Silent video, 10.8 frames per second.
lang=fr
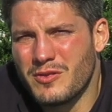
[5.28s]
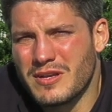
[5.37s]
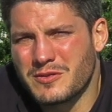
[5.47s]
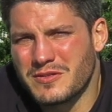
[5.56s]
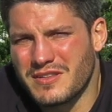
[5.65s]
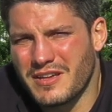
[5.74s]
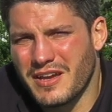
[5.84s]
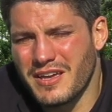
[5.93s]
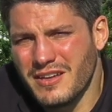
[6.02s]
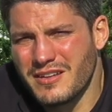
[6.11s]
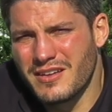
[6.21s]
Louis de la société
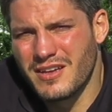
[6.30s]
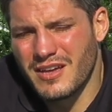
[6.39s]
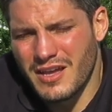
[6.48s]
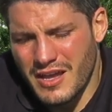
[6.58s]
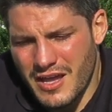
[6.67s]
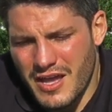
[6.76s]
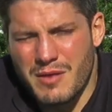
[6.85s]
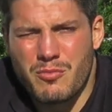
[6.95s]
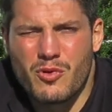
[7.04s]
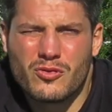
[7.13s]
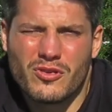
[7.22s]
Gré
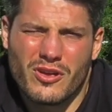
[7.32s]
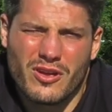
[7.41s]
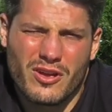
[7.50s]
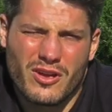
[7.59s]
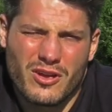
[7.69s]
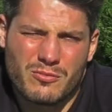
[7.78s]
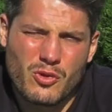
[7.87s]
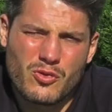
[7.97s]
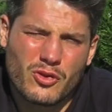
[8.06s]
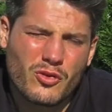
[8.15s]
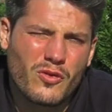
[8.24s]
et beaucoup
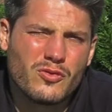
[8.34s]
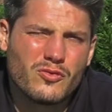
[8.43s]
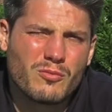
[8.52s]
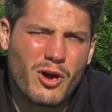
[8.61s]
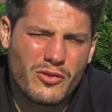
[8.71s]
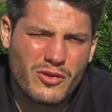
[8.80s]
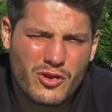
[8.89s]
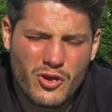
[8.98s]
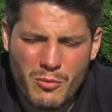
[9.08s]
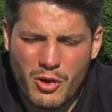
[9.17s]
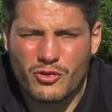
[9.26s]
d'entre vous nous demandent
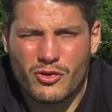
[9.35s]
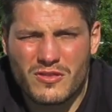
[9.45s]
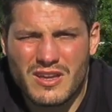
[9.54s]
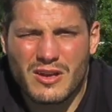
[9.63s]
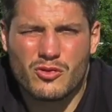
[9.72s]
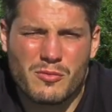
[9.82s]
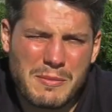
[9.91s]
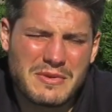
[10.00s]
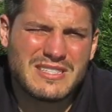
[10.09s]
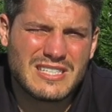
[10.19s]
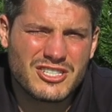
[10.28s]
comment entretenir l'eau de
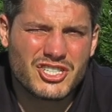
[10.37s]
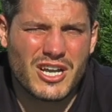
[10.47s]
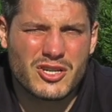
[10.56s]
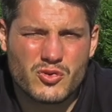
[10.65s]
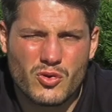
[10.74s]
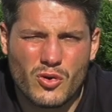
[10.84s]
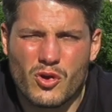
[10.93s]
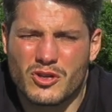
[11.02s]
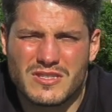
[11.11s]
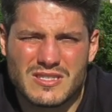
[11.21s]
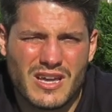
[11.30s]
ma piscine chaque jour
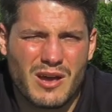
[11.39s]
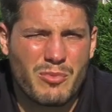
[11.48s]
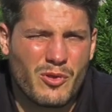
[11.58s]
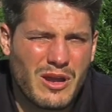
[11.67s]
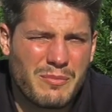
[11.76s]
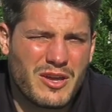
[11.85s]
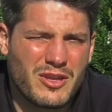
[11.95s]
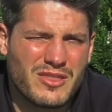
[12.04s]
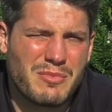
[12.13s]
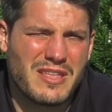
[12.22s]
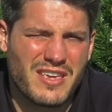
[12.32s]
au quotidien pendant la
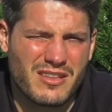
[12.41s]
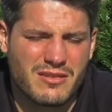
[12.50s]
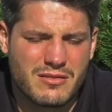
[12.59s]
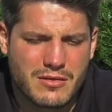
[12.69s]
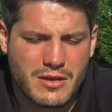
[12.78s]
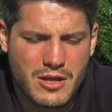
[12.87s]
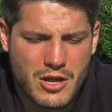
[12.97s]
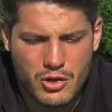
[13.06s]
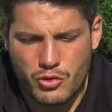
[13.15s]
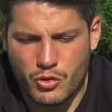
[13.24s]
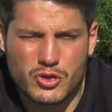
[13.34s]
période des baignades.
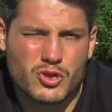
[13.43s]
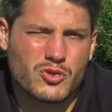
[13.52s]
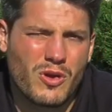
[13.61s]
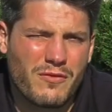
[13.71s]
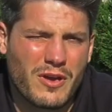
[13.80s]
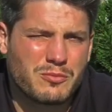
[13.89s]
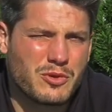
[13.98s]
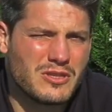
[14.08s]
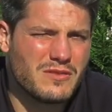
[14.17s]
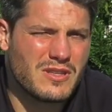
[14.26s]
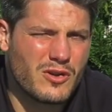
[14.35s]
Donc aujourd'hui, on va faire
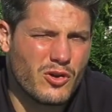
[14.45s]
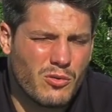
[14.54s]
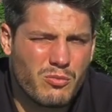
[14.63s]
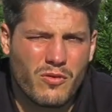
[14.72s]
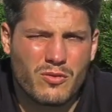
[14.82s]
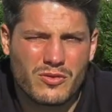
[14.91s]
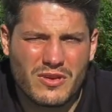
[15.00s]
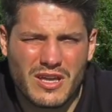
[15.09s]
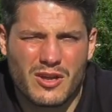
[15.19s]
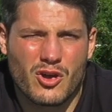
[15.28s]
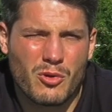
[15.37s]
une petite vidéo pour vous
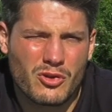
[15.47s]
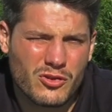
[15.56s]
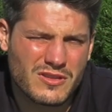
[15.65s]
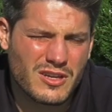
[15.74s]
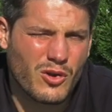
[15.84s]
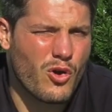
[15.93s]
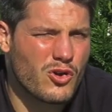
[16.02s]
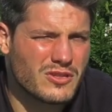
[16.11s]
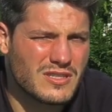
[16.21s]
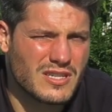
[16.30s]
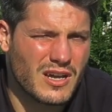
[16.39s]
montrer comment entretenir
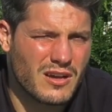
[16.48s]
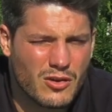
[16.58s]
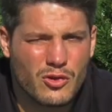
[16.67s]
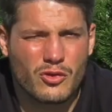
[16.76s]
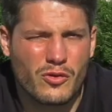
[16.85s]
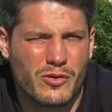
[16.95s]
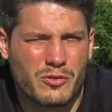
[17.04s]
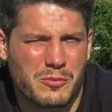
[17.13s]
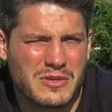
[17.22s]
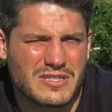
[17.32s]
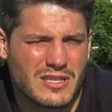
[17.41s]
au quotidien l'eau de
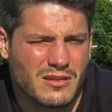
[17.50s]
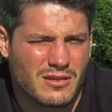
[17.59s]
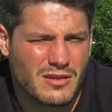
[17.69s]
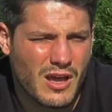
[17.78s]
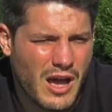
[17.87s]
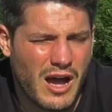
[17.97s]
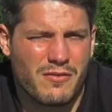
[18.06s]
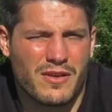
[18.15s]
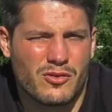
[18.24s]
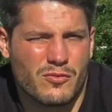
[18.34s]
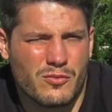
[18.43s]
votre piscine
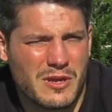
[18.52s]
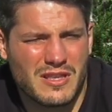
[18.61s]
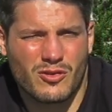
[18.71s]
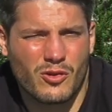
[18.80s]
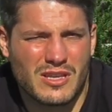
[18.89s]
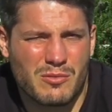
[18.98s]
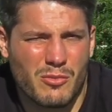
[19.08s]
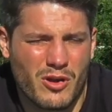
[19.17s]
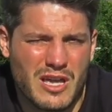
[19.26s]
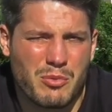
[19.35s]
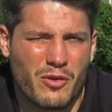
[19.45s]
afin de vous baigner
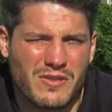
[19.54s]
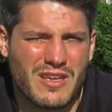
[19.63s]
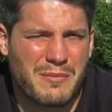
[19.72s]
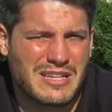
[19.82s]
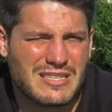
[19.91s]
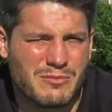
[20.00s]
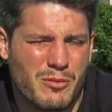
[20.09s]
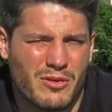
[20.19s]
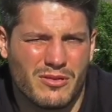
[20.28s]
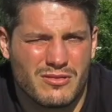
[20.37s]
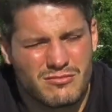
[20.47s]
tranquillement et profiter un
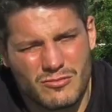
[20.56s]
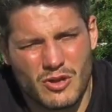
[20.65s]
maximum